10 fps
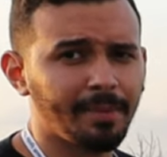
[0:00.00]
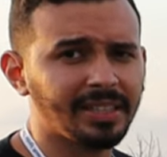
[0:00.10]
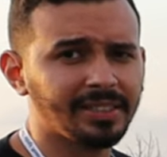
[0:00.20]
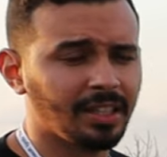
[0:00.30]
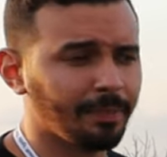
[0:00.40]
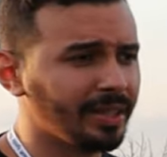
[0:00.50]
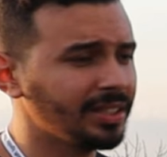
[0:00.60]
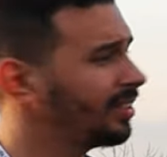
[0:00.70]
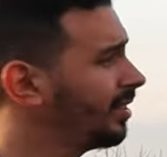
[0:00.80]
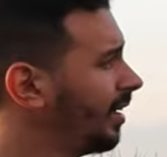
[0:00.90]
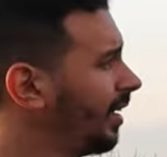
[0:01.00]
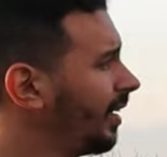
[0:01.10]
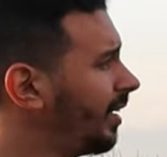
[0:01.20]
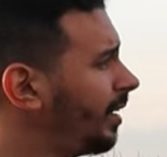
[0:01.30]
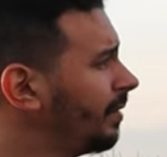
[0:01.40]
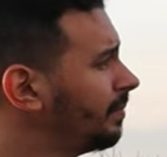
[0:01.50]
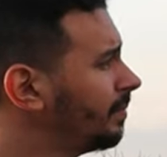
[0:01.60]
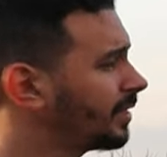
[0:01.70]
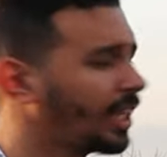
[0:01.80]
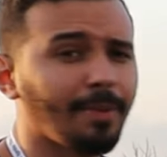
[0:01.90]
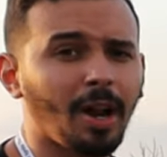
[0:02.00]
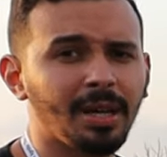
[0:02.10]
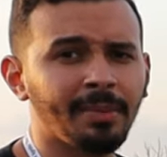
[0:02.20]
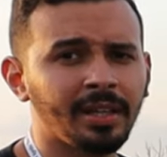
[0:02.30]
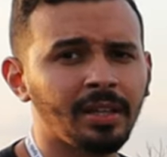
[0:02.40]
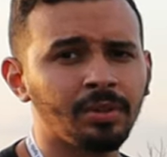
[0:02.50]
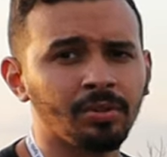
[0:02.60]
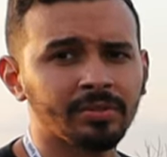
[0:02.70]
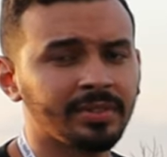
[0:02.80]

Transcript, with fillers: bem simples e sem problema nenhum.